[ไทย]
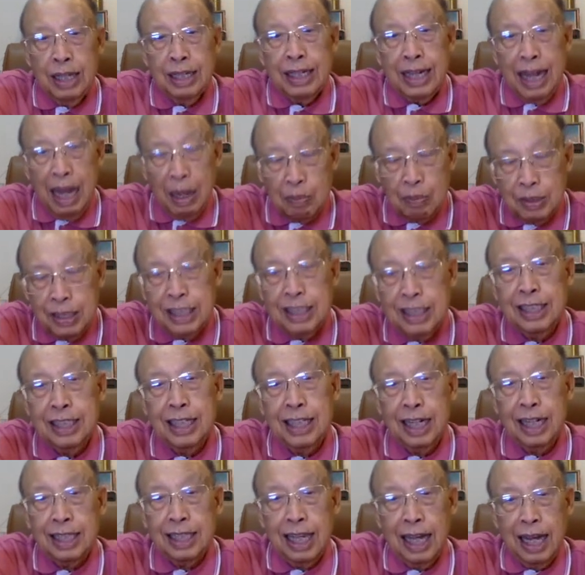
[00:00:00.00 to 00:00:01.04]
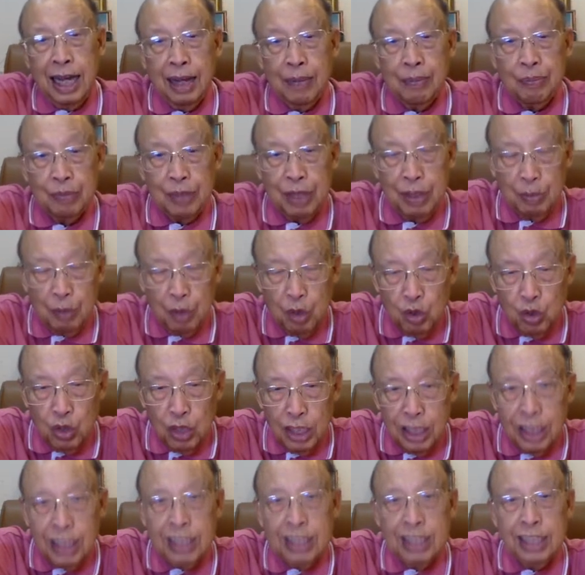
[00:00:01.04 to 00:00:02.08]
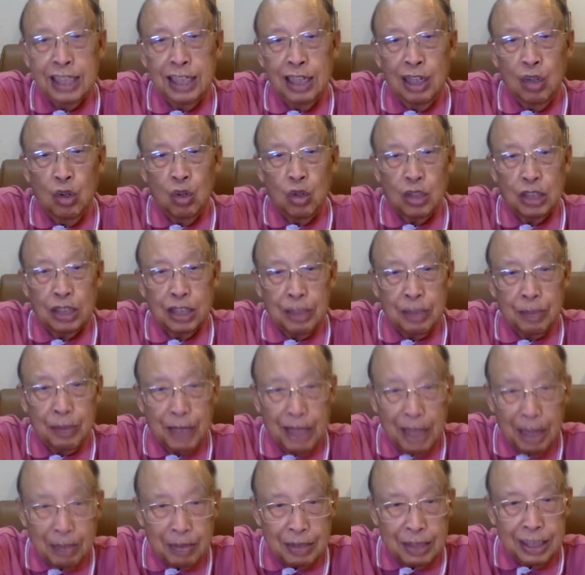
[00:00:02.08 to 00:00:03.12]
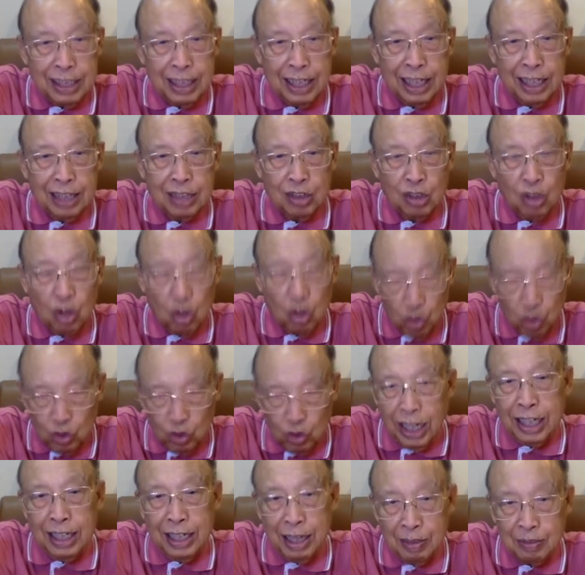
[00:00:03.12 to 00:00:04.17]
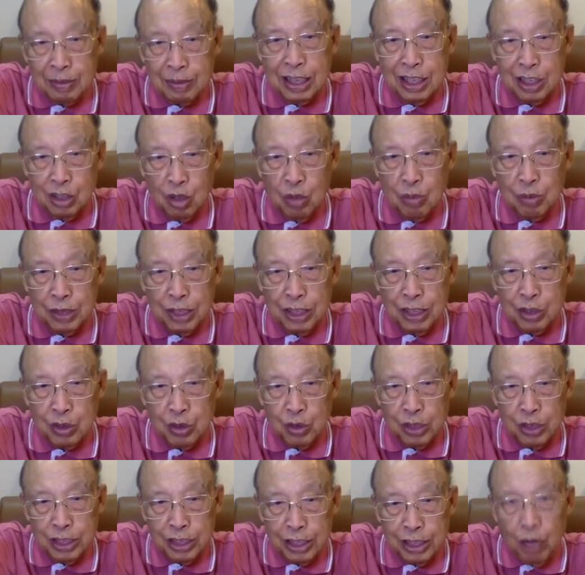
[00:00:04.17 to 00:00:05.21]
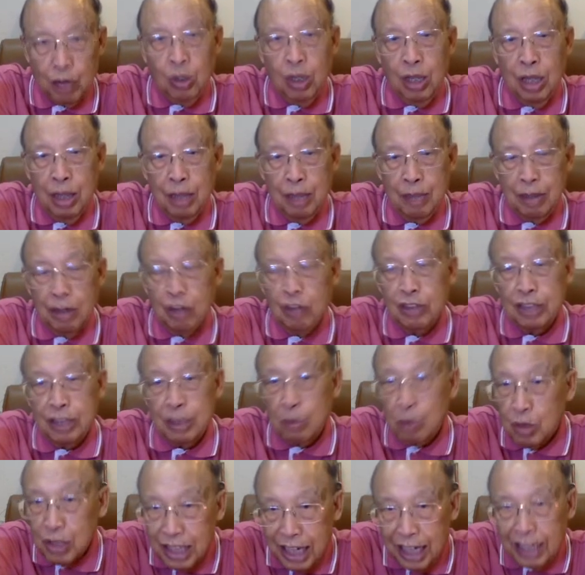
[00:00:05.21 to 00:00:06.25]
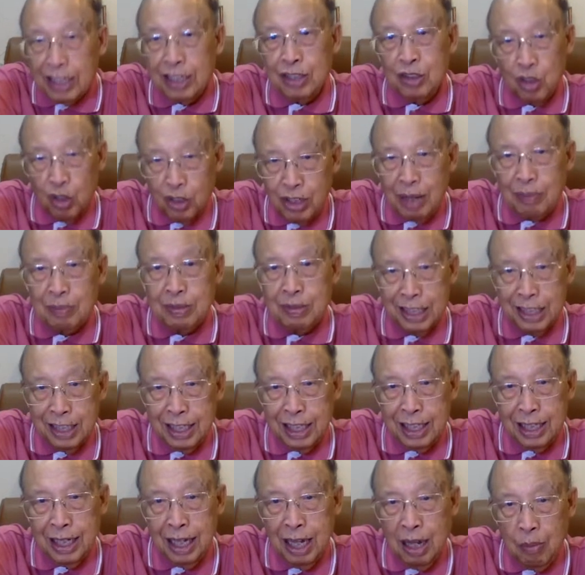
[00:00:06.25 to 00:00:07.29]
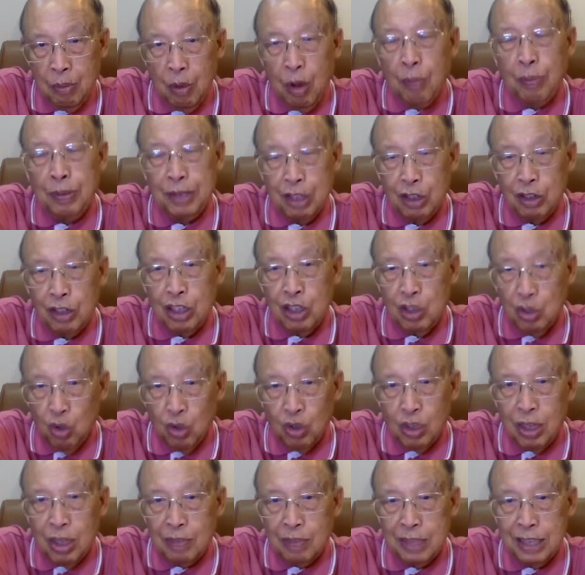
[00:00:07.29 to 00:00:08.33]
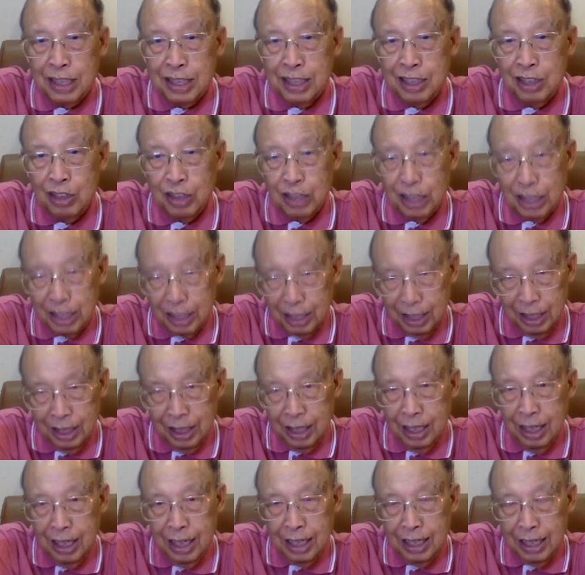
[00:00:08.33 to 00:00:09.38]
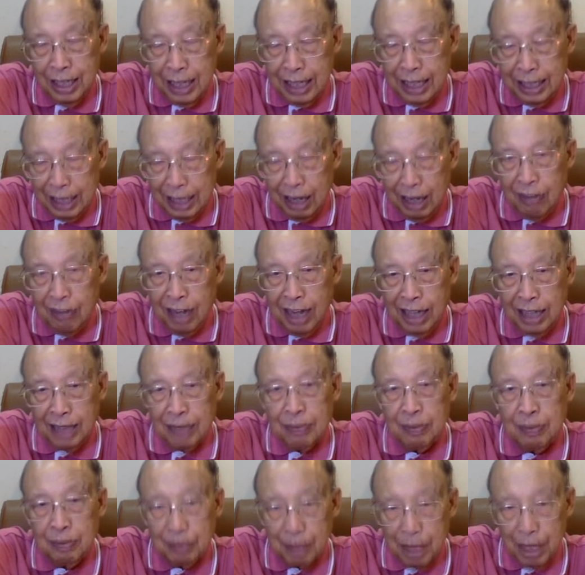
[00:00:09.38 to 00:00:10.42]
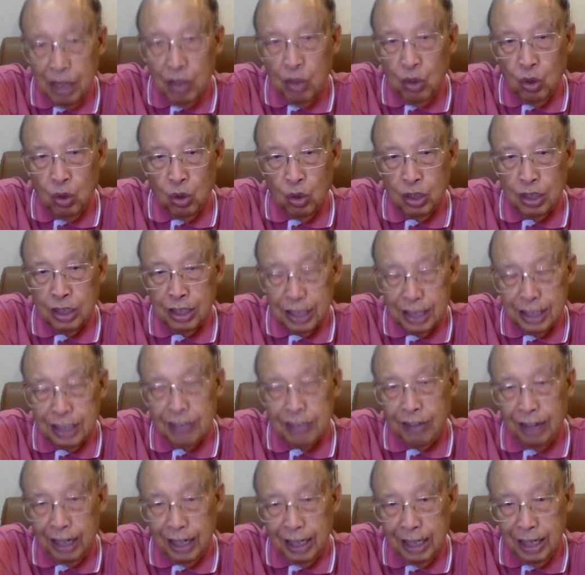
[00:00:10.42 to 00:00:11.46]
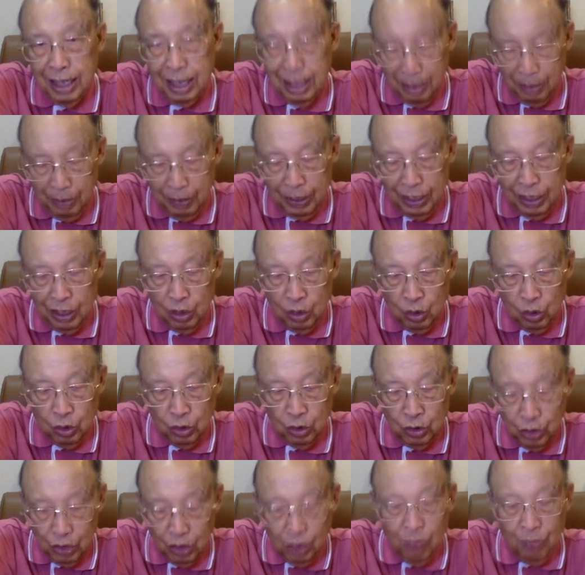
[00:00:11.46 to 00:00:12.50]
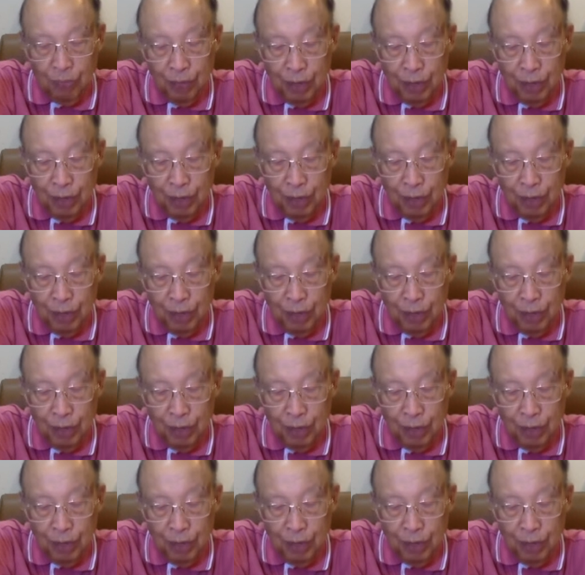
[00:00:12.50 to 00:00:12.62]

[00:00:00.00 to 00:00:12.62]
น้ำสื่อเนี่ยกยาที่มนุษย์เอ่ยขึ้นในโลกเนี่ยจะเป็นน้ำสื่อได้ก็ต้องอยู่ใต้น้ำสื่อของพระเยซูคริสต์เจ้าหมายความว่าเจ้าบุญใหญ่ถอน้ำสื่อนี่เพราะพระเจ้าได้ยกน้ำสื่อเดียวนี่ขึ้น ในจักรวาลในโลก ในสวรรค์และแผ่นดินโลกเนาะ